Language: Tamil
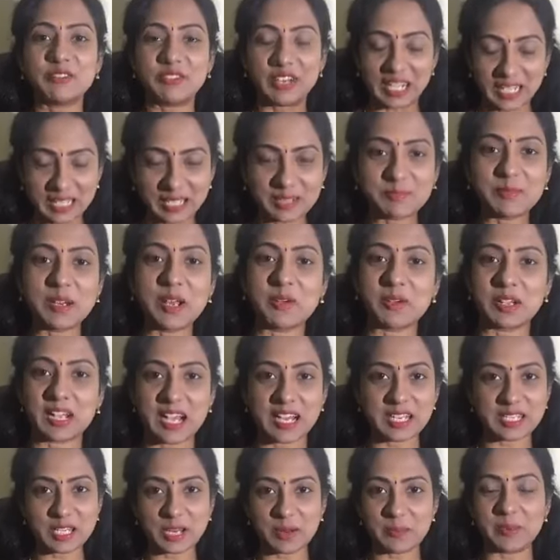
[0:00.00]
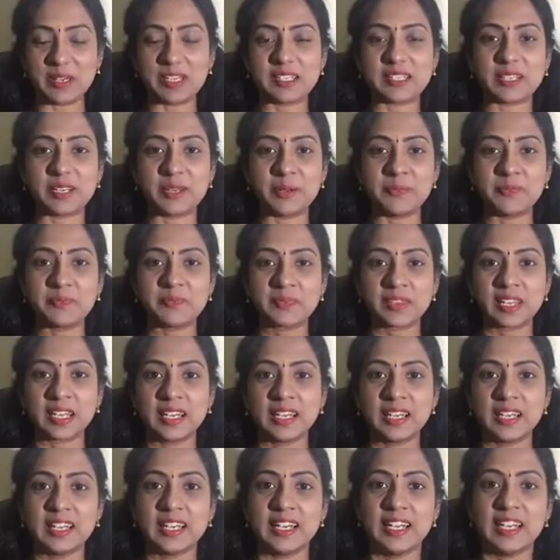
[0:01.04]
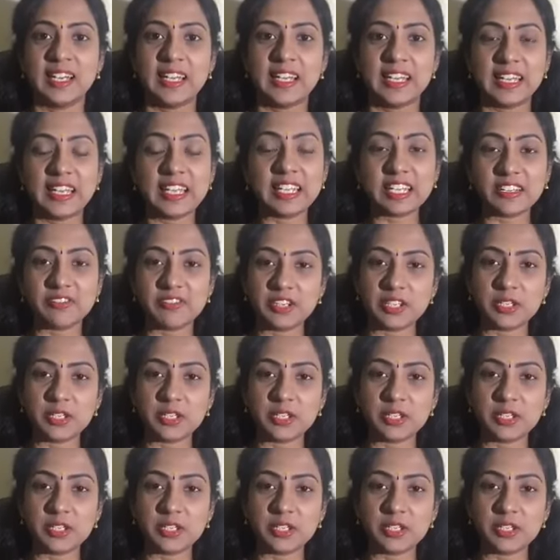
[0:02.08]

வணக்கம் நான் ஆஷா பேசுகிறேன் இன்னைக்கு